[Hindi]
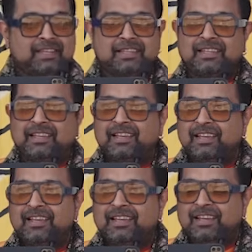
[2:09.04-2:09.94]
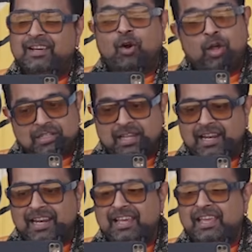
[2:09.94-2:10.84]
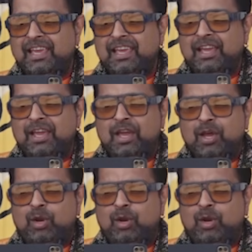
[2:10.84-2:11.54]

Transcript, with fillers: से कॉल्स आने लगे